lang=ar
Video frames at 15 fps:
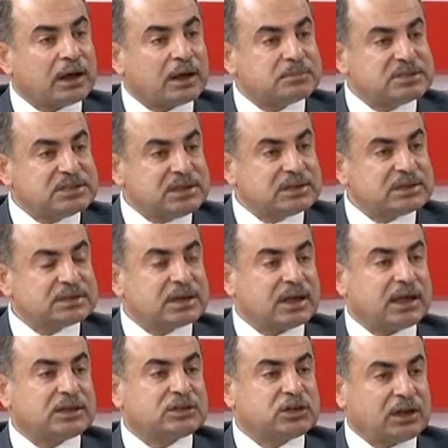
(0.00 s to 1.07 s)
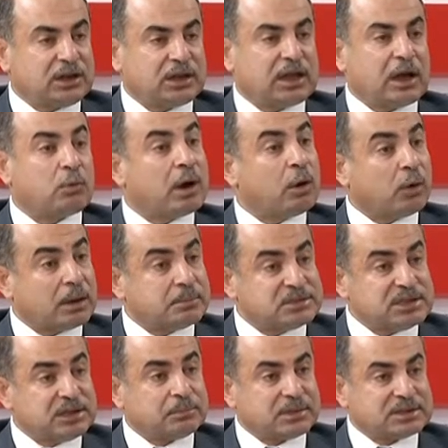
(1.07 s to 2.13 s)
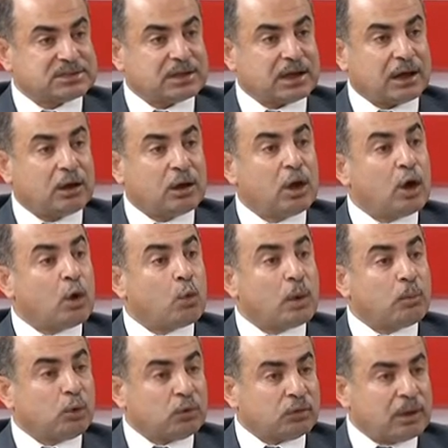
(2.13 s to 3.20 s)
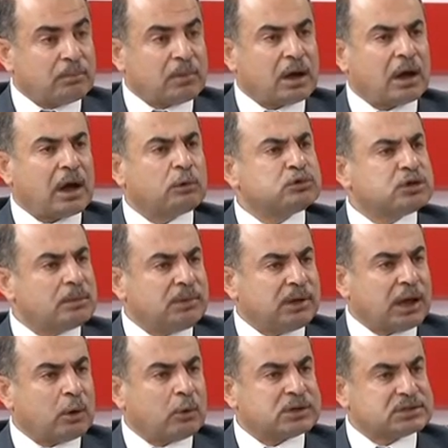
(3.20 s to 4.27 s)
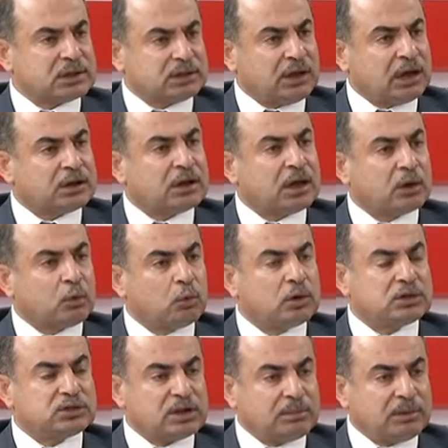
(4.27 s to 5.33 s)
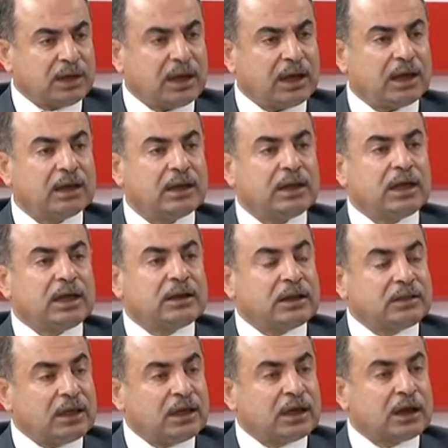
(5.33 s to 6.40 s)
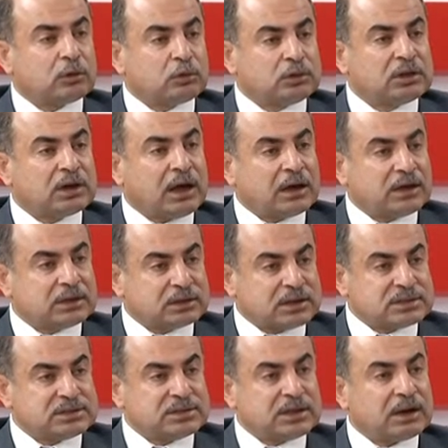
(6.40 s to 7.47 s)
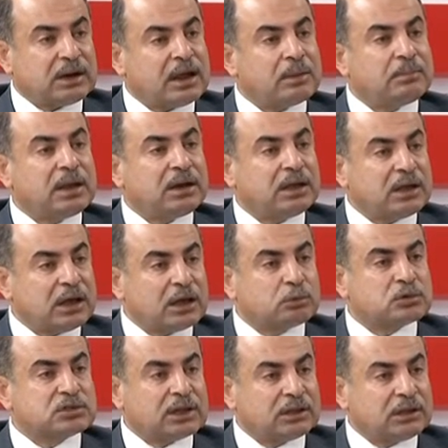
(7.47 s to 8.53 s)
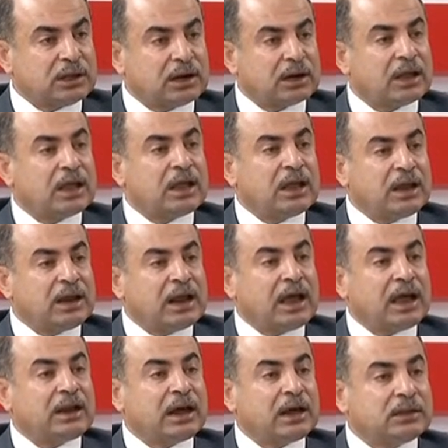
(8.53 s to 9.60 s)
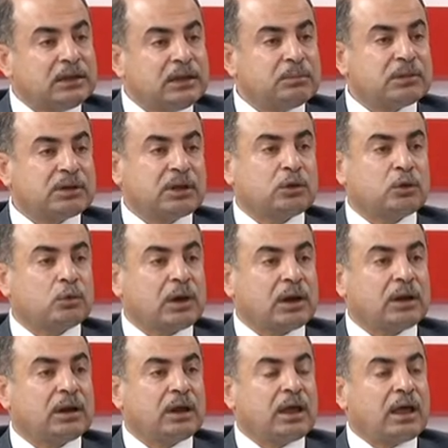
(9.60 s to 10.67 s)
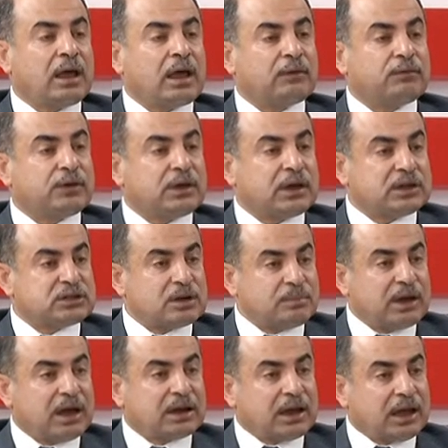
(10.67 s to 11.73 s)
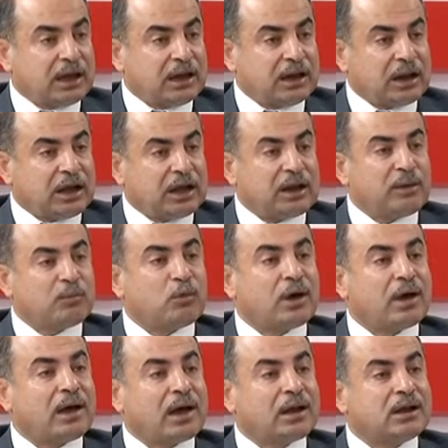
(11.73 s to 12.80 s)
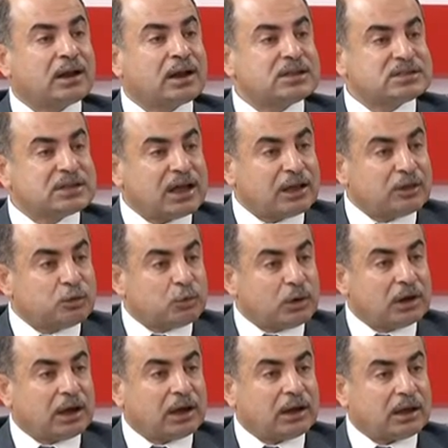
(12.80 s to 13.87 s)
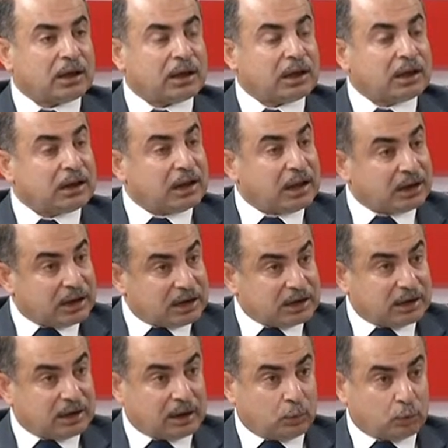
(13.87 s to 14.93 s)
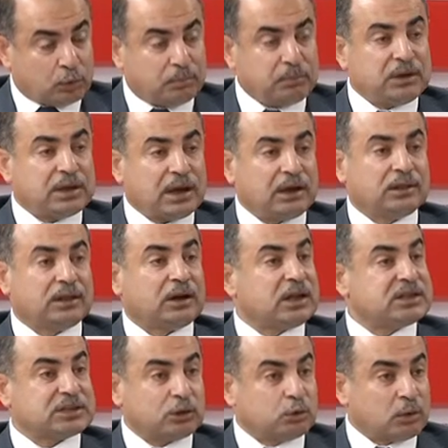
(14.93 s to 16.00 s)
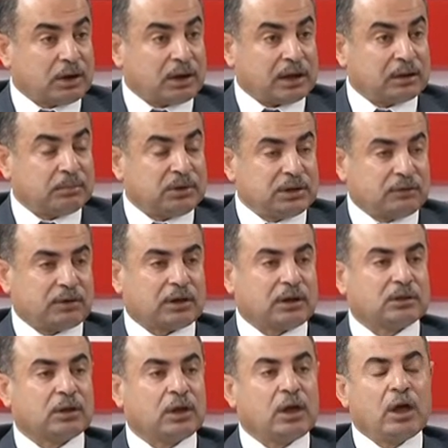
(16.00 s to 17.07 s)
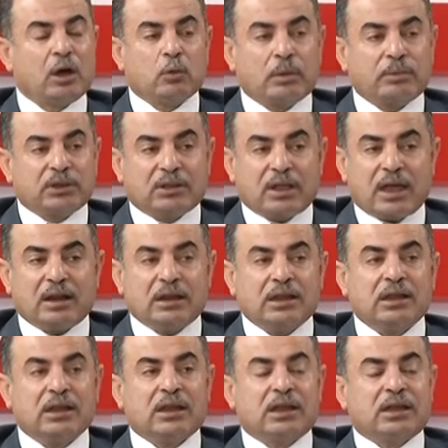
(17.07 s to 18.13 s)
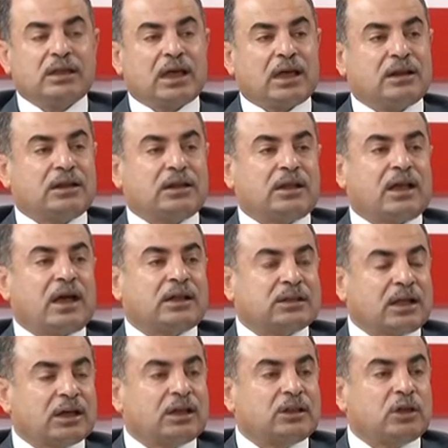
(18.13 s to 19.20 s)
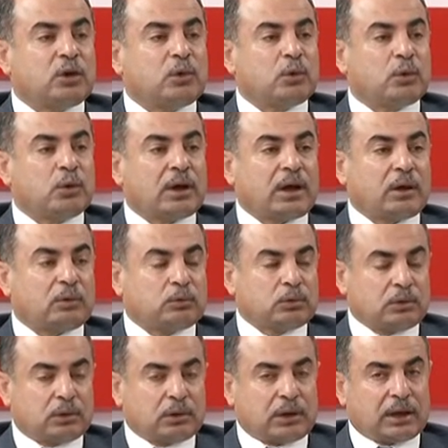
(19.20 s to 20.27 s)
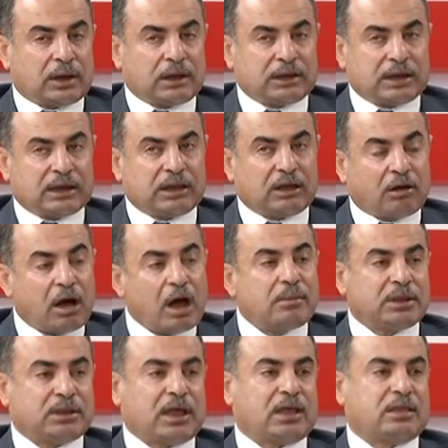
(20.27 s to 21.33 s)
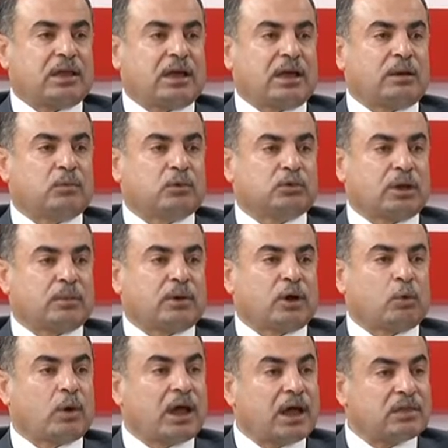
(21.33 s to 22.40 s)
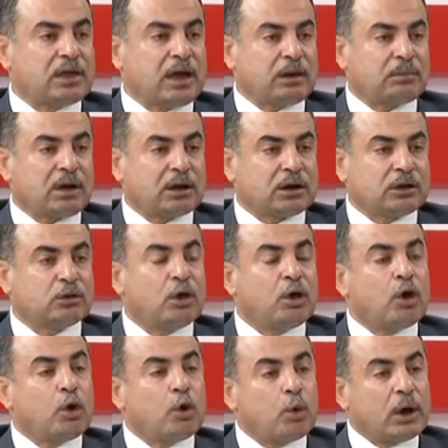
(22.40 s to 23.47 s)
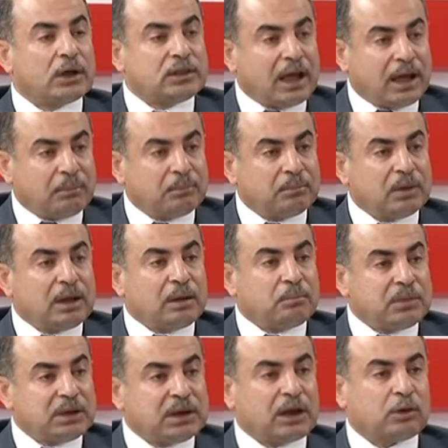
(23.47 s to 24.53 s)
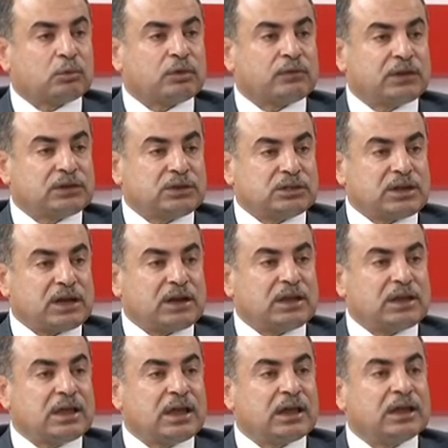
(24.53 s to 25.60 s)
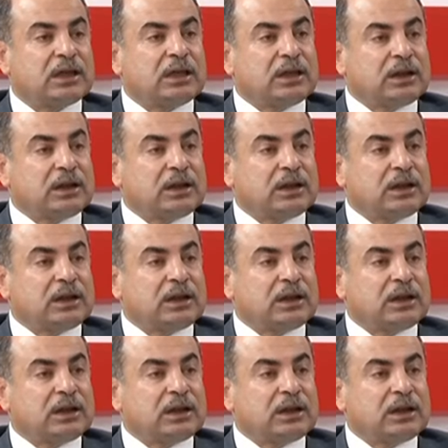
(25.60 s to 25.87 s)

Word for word: 50 آه، شركة أو 50 30 مصنع ومعظمها أو جميعها وأستطيع أن أقول جميعها لديها القدرة على التصدير لا بل هي تصدر إلى العديد من الدول في جميع أنحاء العالم وعلى رأسها الدول الأوروبية أيضا ليس الدول العربية فقط وبالتالي يعني اعتقد انه آه، يعني اقامه هذا المؤتمر وهذا المعرض هو دعم من الغرفه التجاريه